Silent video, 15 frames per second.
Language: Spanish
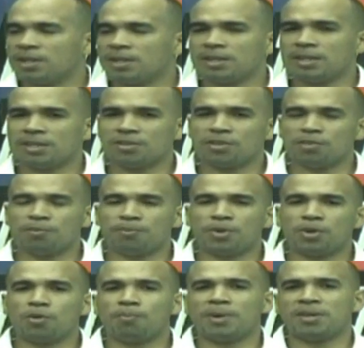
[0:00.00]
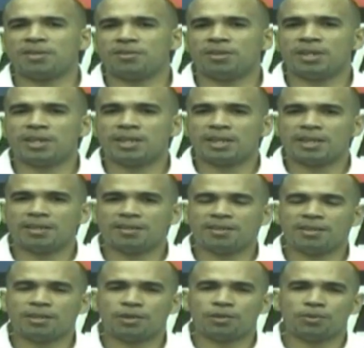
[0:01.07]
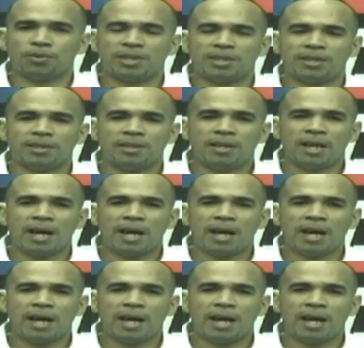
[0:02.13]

Y esas son preocupaciones que se discuten